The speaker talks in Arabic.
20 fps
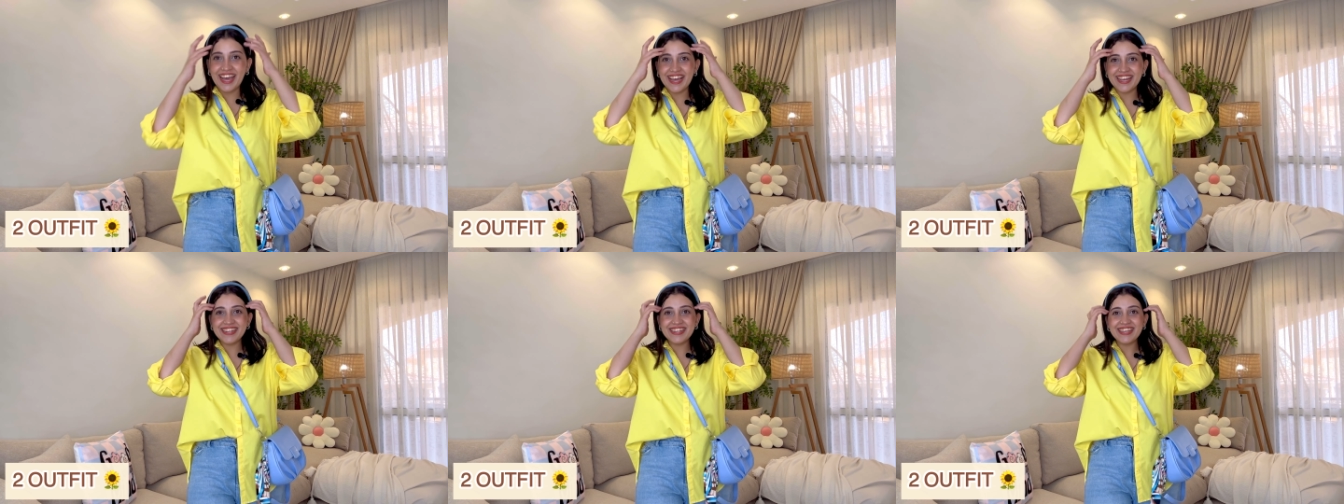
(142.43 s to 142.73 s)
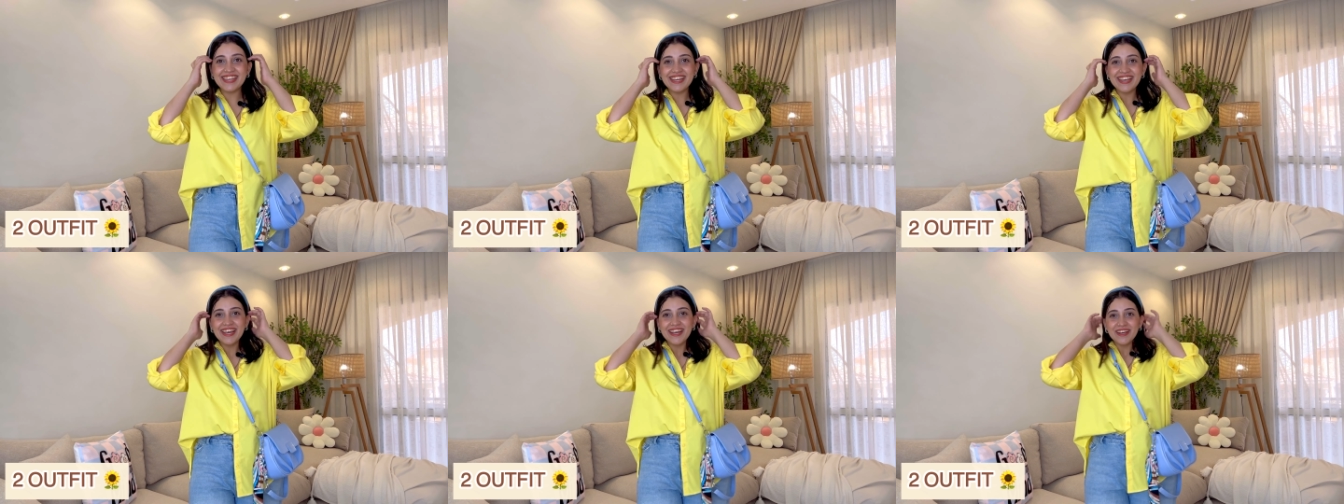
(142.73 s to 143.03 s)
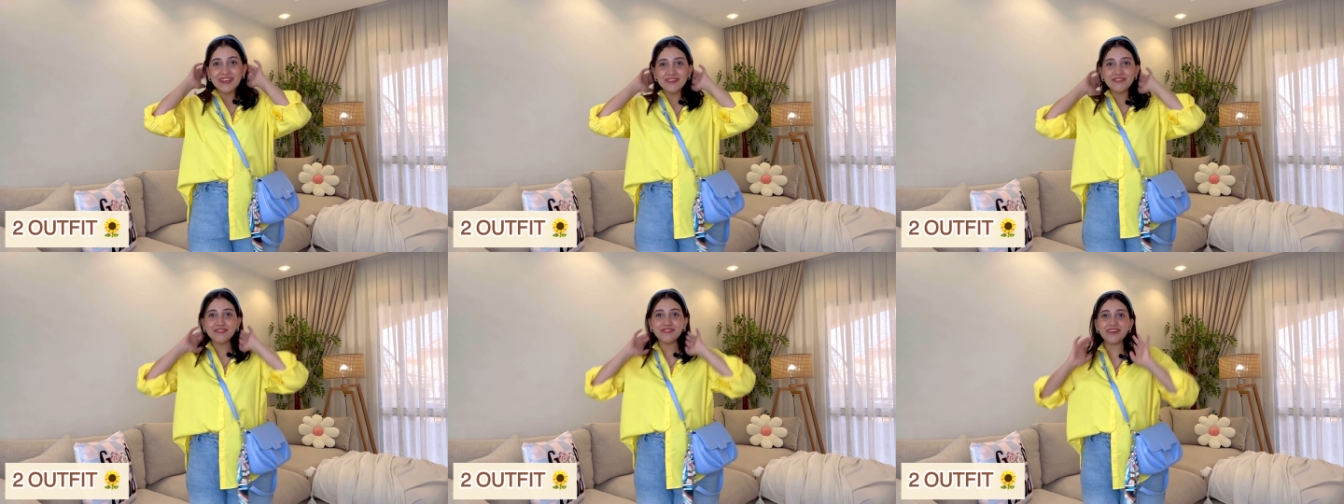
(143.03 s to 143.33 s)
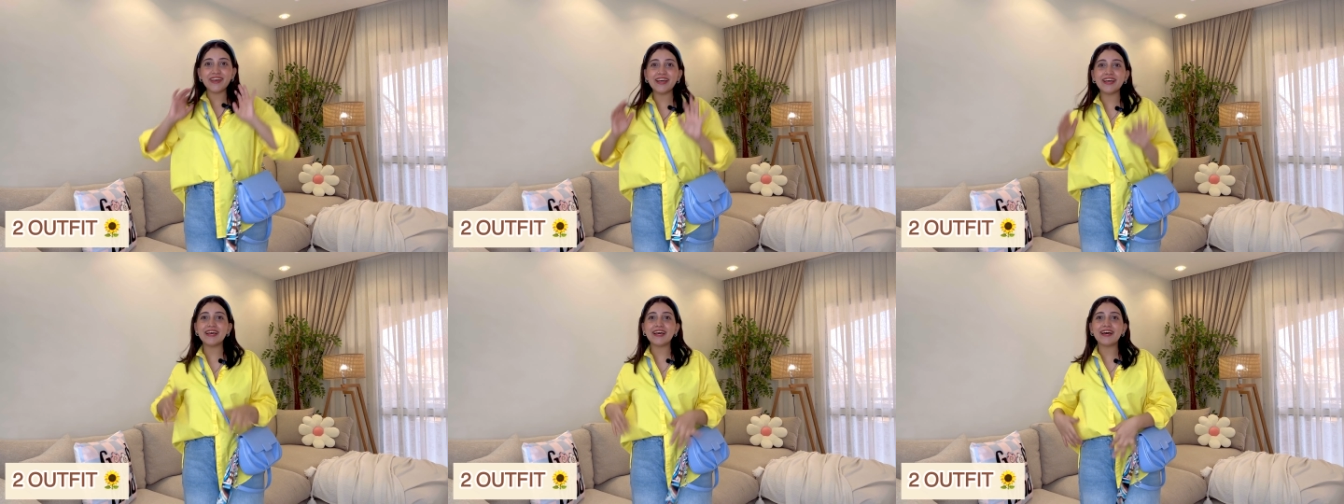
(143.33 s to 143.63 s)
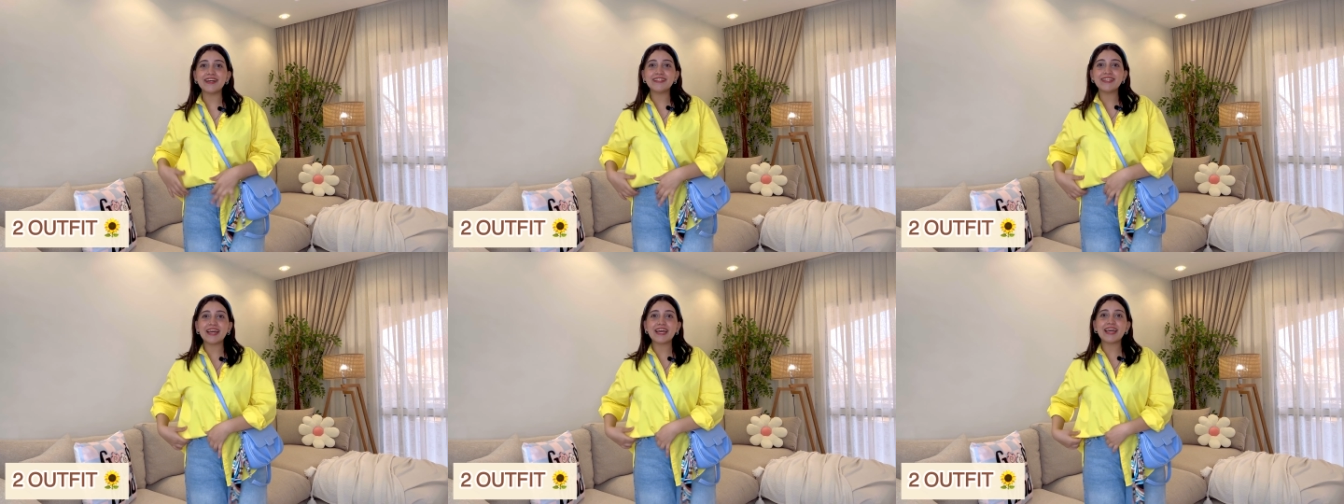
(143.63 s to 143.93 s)
يعني
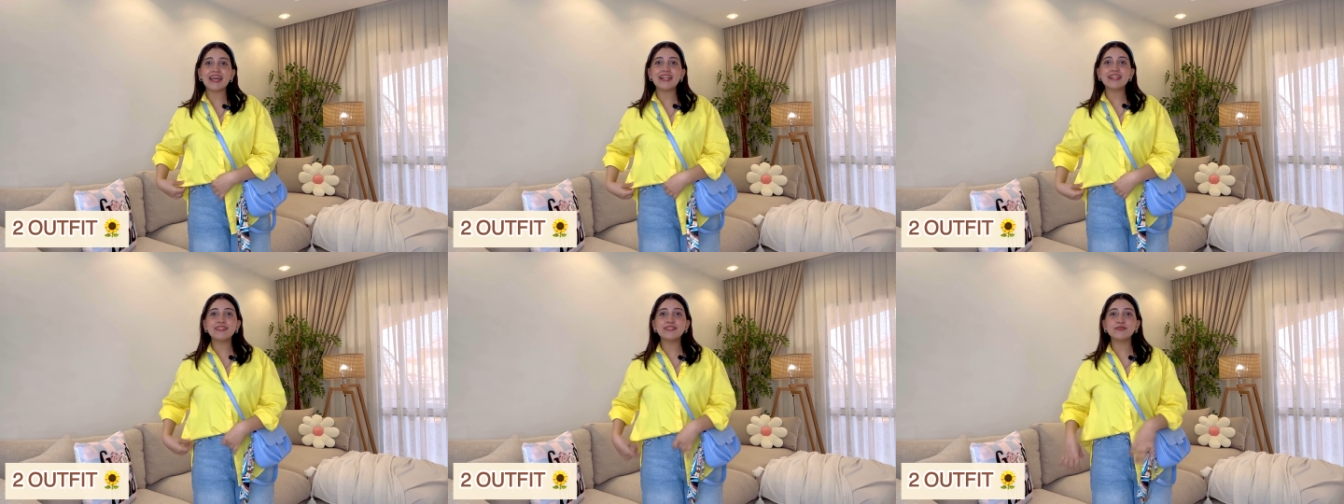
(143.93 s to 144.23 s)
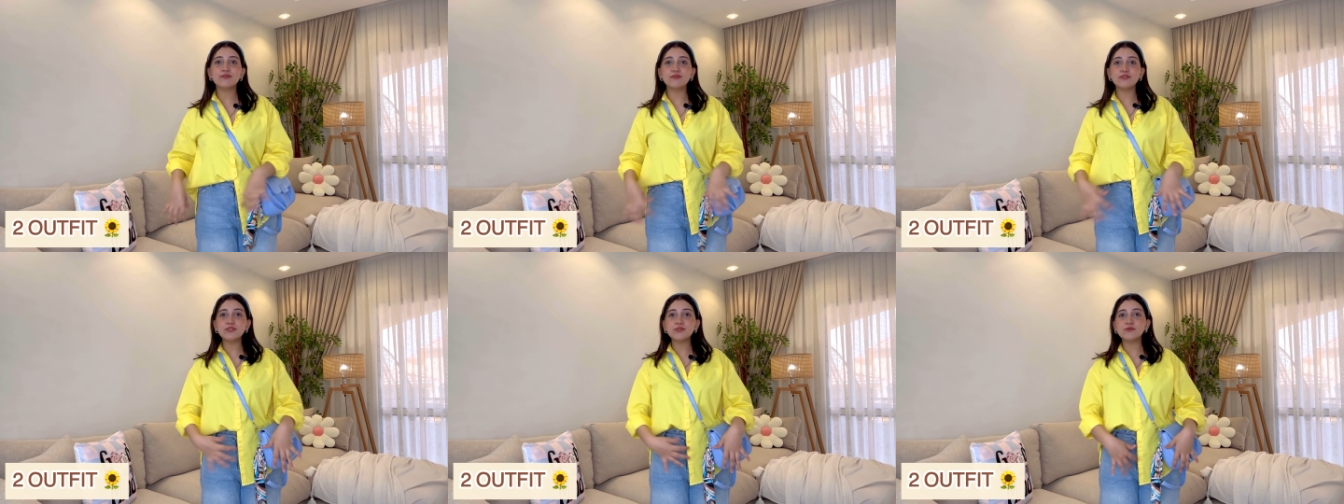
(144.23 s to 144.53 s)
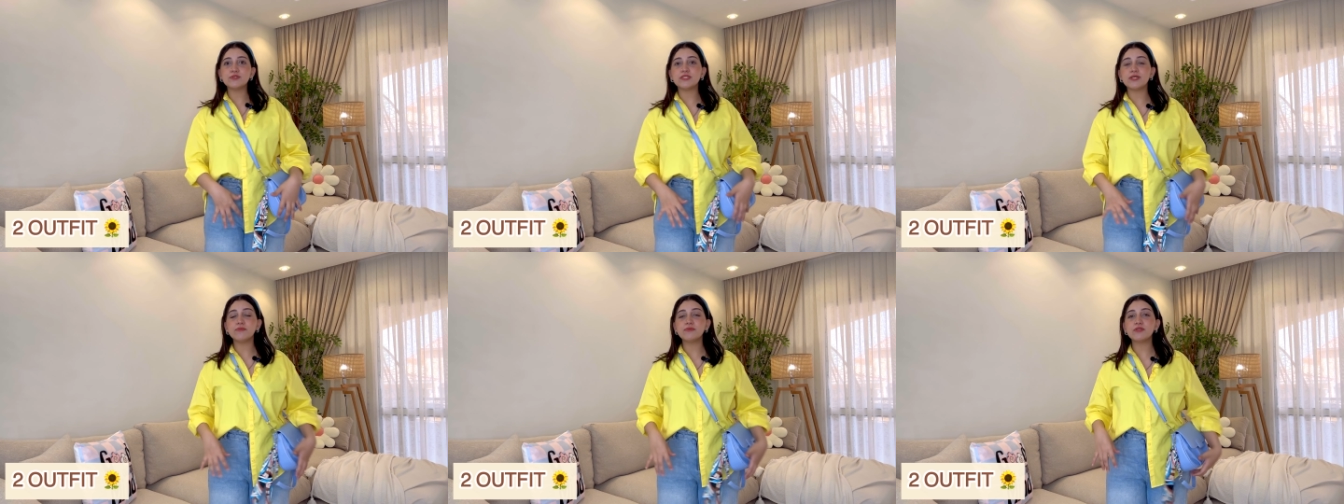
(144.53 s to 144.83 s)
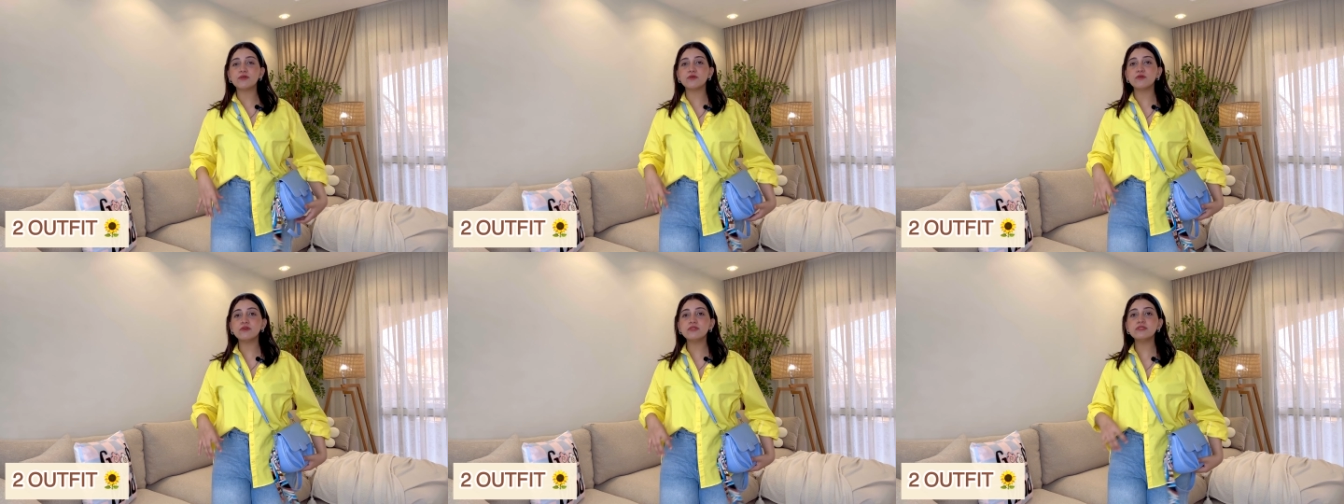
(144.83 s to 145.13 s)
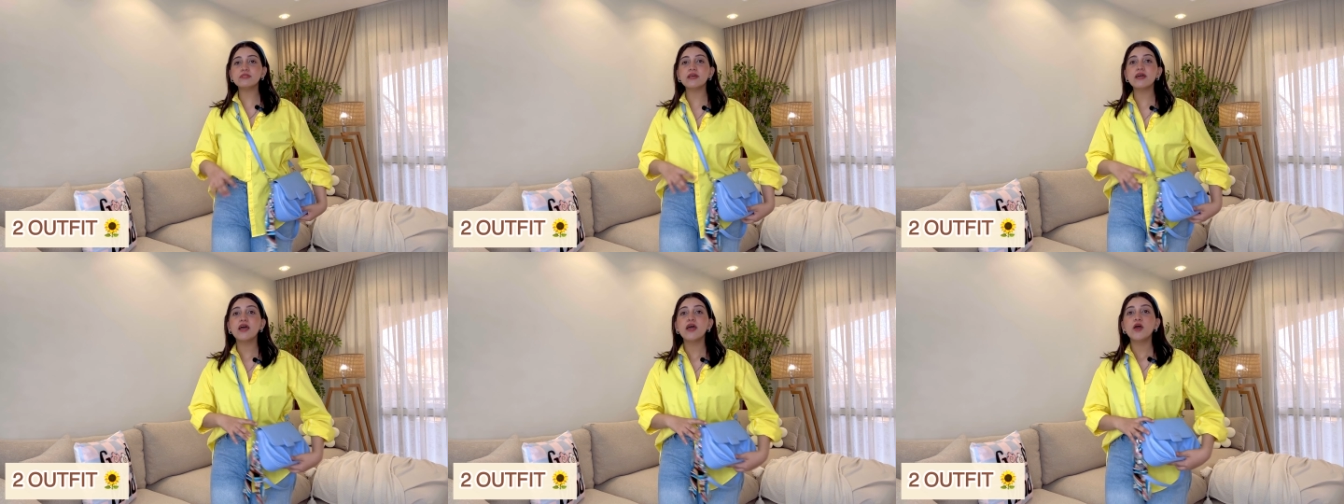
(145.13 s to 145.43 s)
فدخلت جزء وسبت جزء